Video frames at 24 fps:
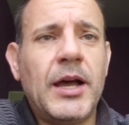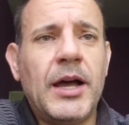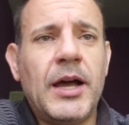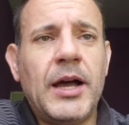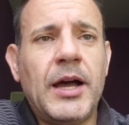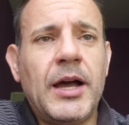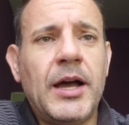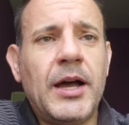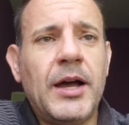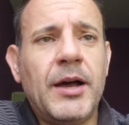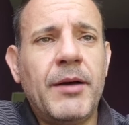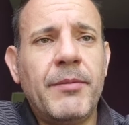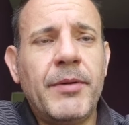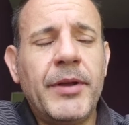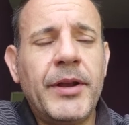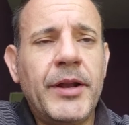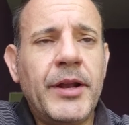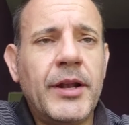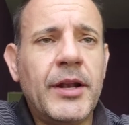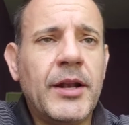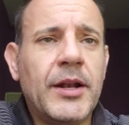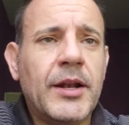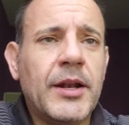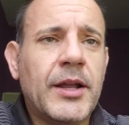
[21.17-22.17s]
a ver
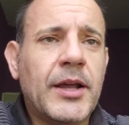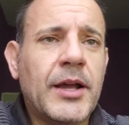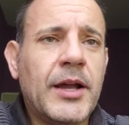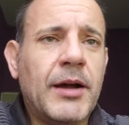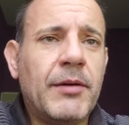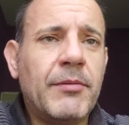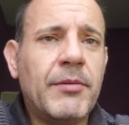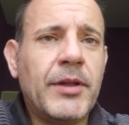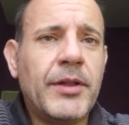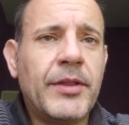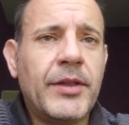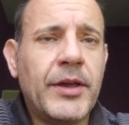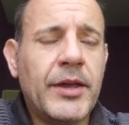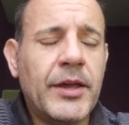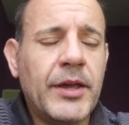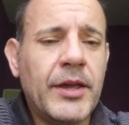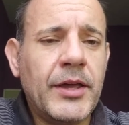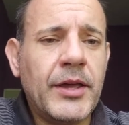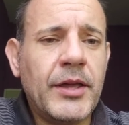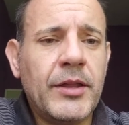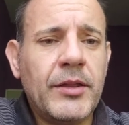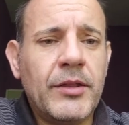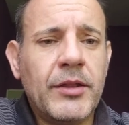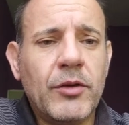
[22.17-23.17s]
el cable
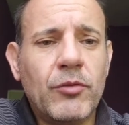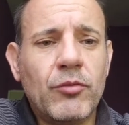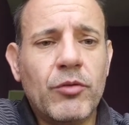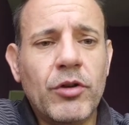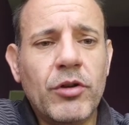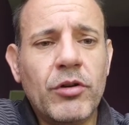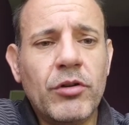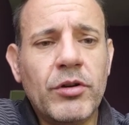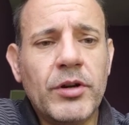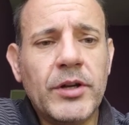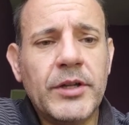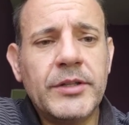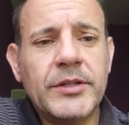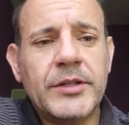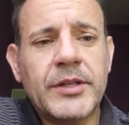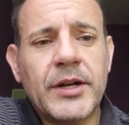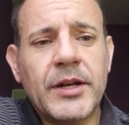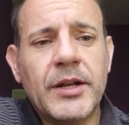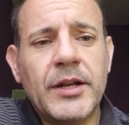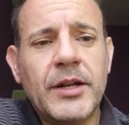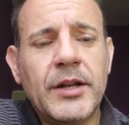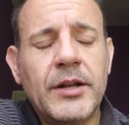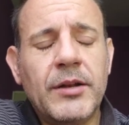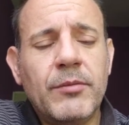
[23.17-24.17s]
de, de, unión
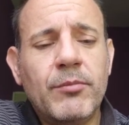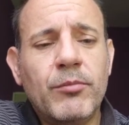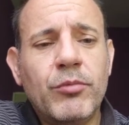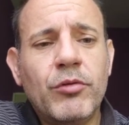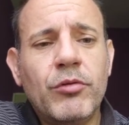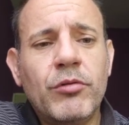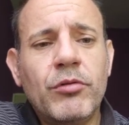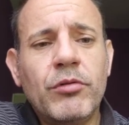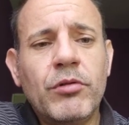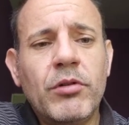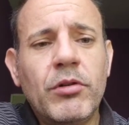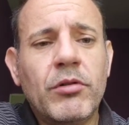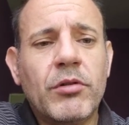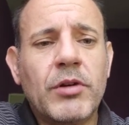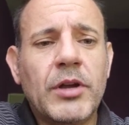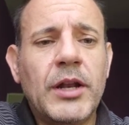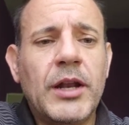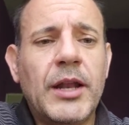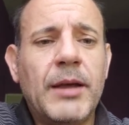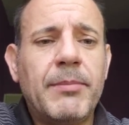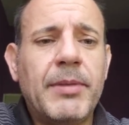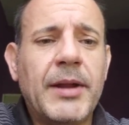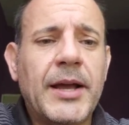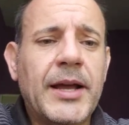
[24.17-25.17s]
entre el bus, lo que es
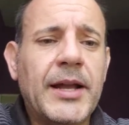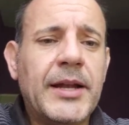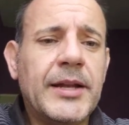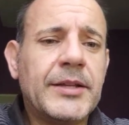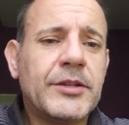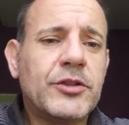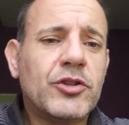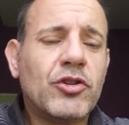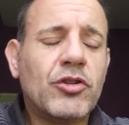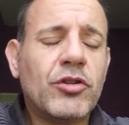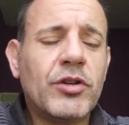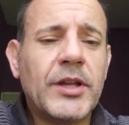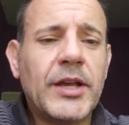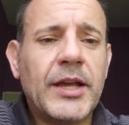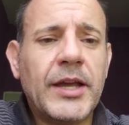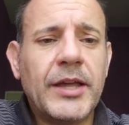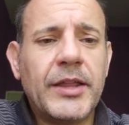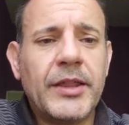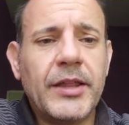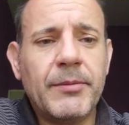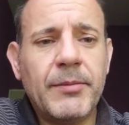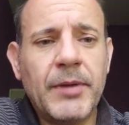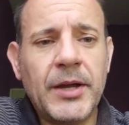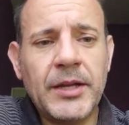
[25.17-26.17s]
la placa electrónica
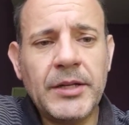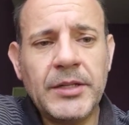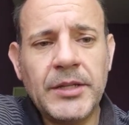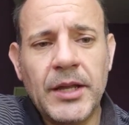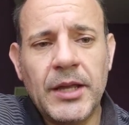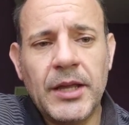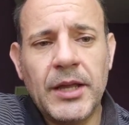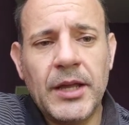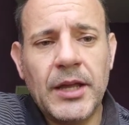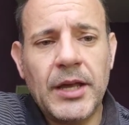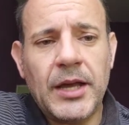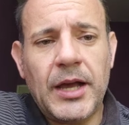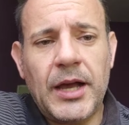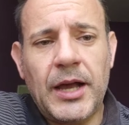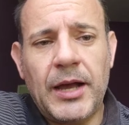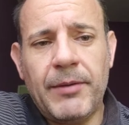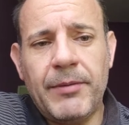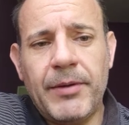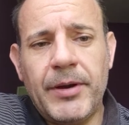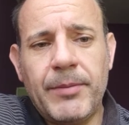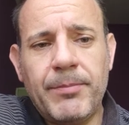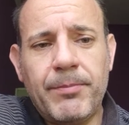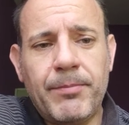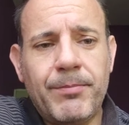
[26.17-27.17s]
y demás, a
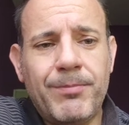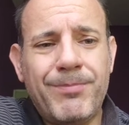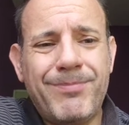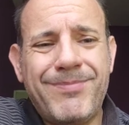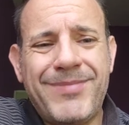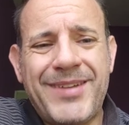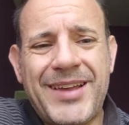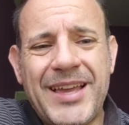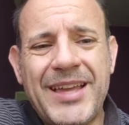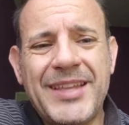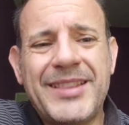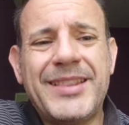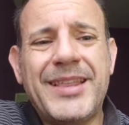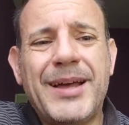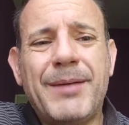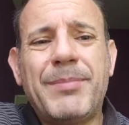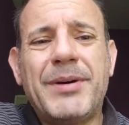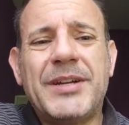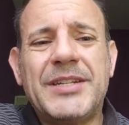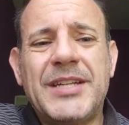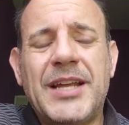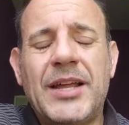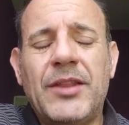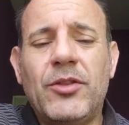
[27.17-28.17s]
ver qué está
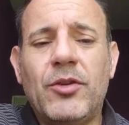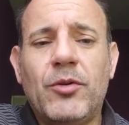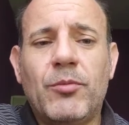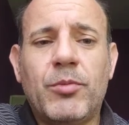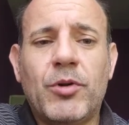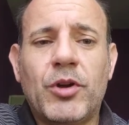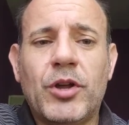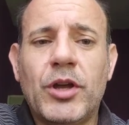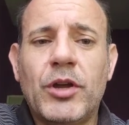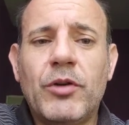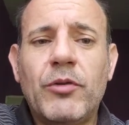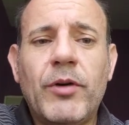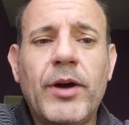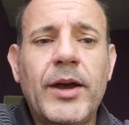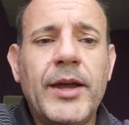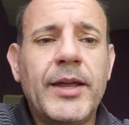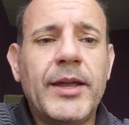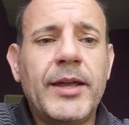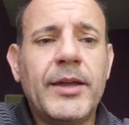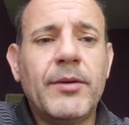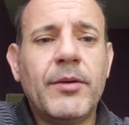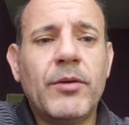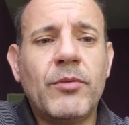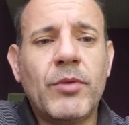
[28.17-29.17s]
pasando, por qué no
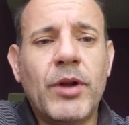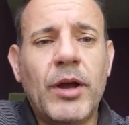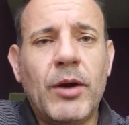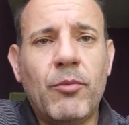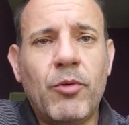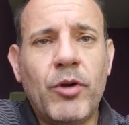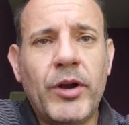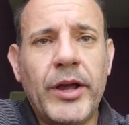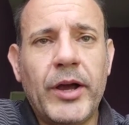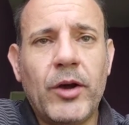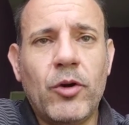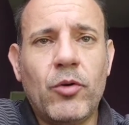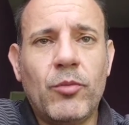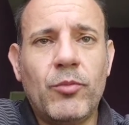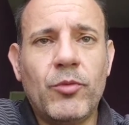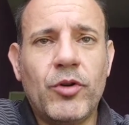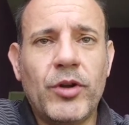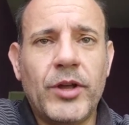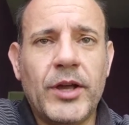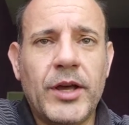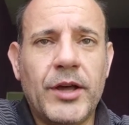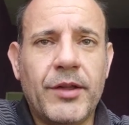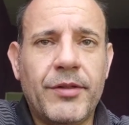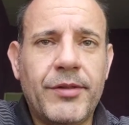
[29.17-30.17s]
hay una buena
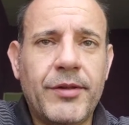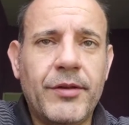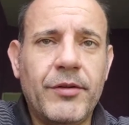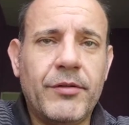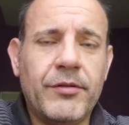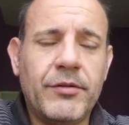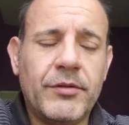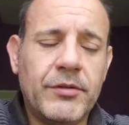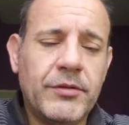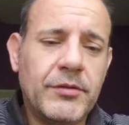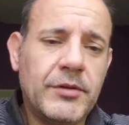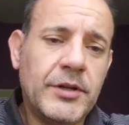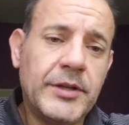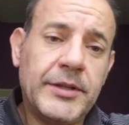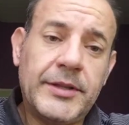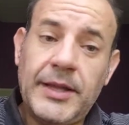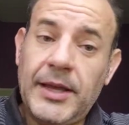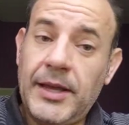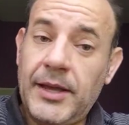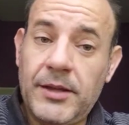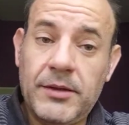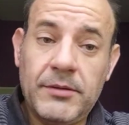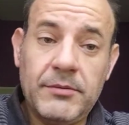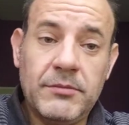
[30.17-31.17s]
comunicación.
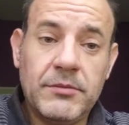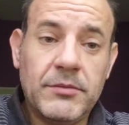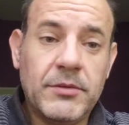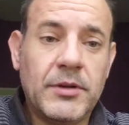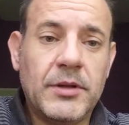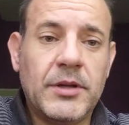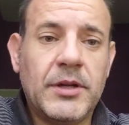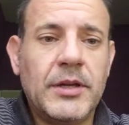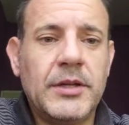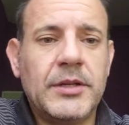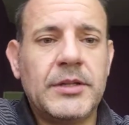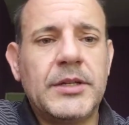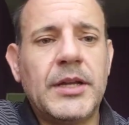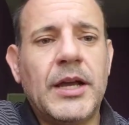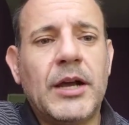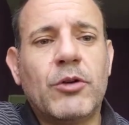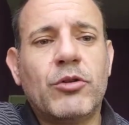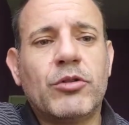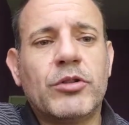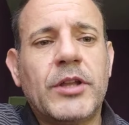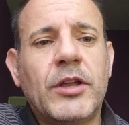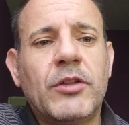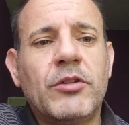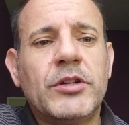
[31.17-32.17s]
Está, que se ha
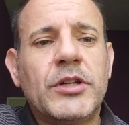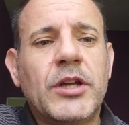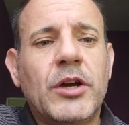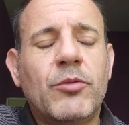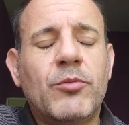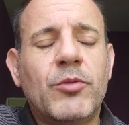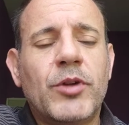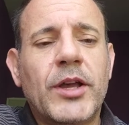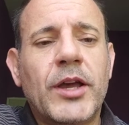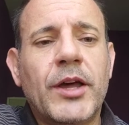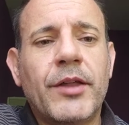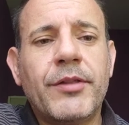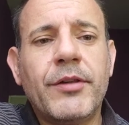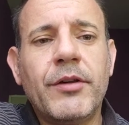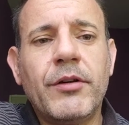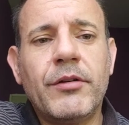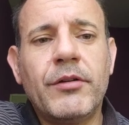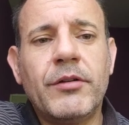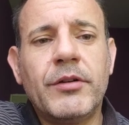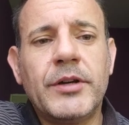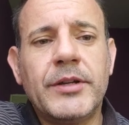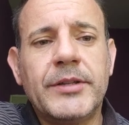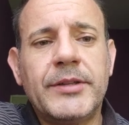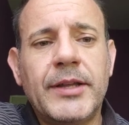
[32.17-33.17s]
cortado esa
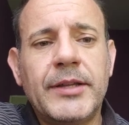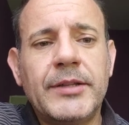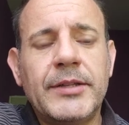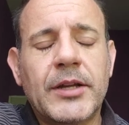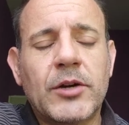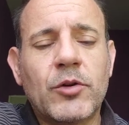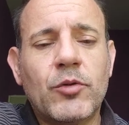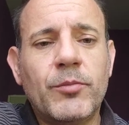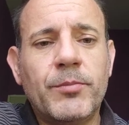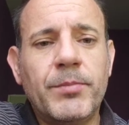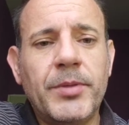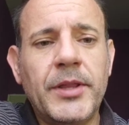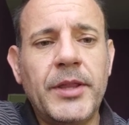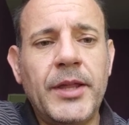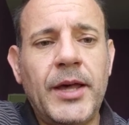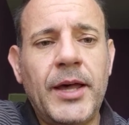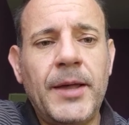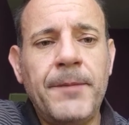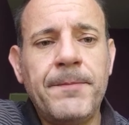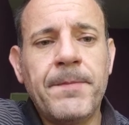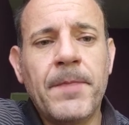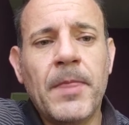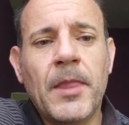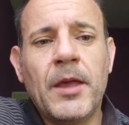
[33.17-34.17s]
comunicación, está
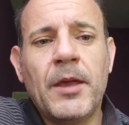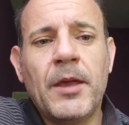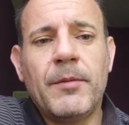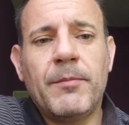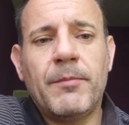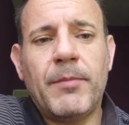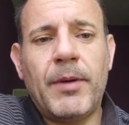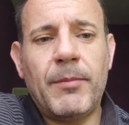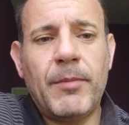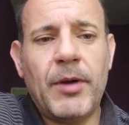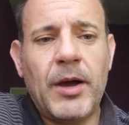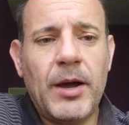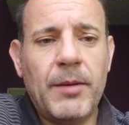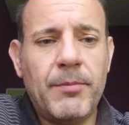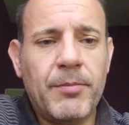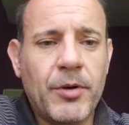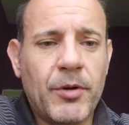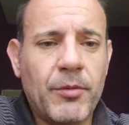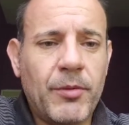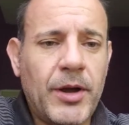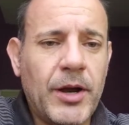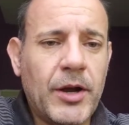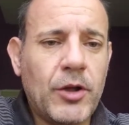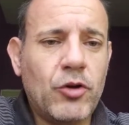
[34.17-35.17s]
interrumpida, vamos a
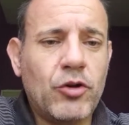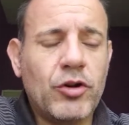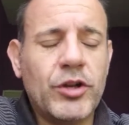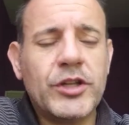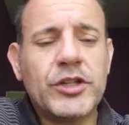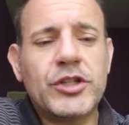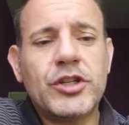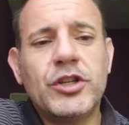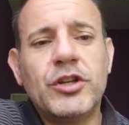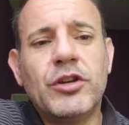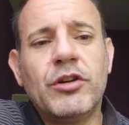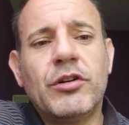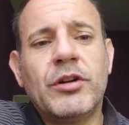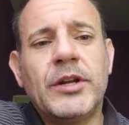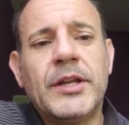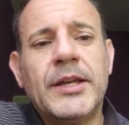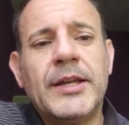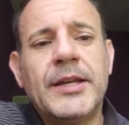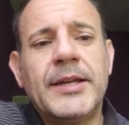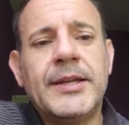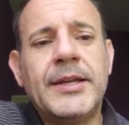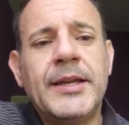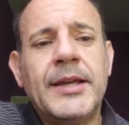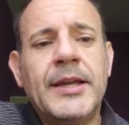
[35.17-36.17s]
probar
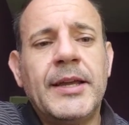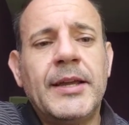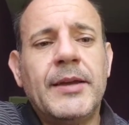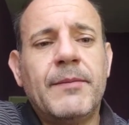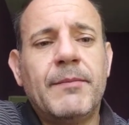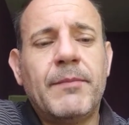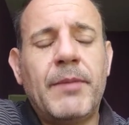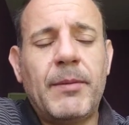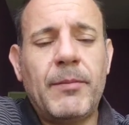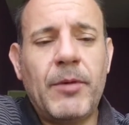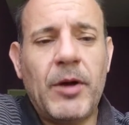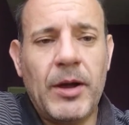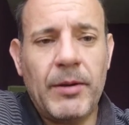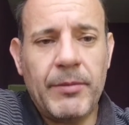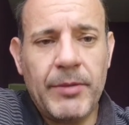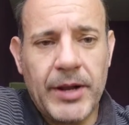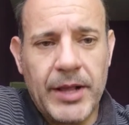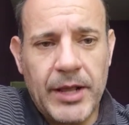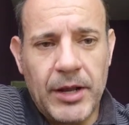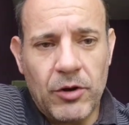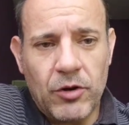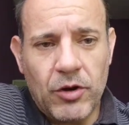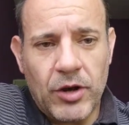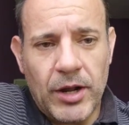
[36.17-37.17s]
conexiones, vamos a
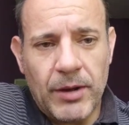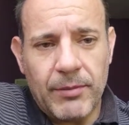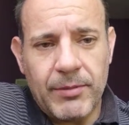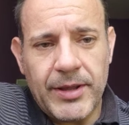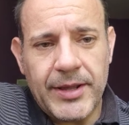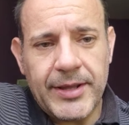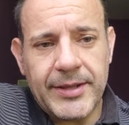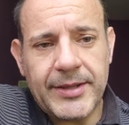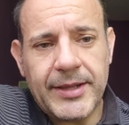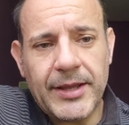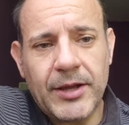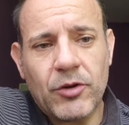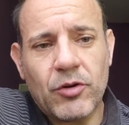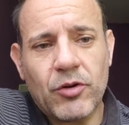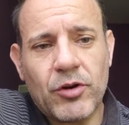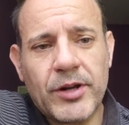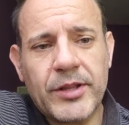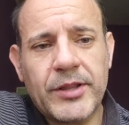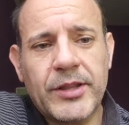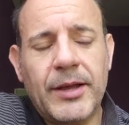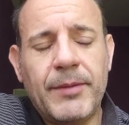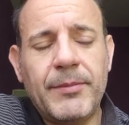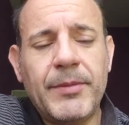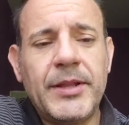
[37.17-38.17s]
ver que los cables estén
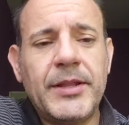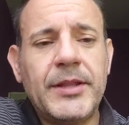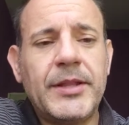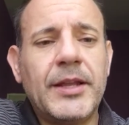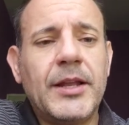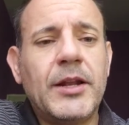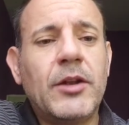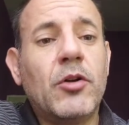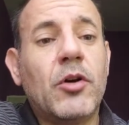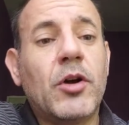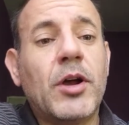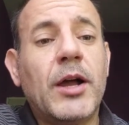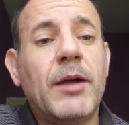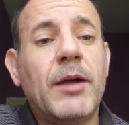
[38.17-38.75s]
correctamente, los